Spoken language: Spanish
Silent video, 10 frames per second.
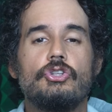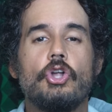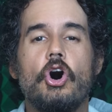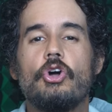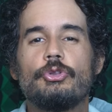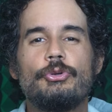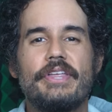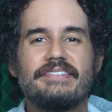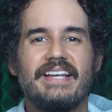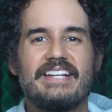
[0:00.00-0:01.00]
no
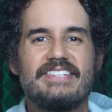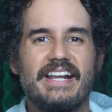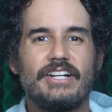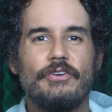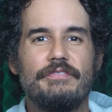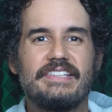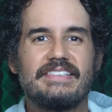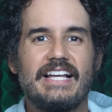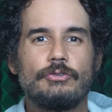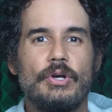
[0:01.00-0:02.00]
dudes en echarle un
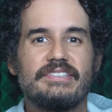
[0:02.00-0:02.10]
vistazo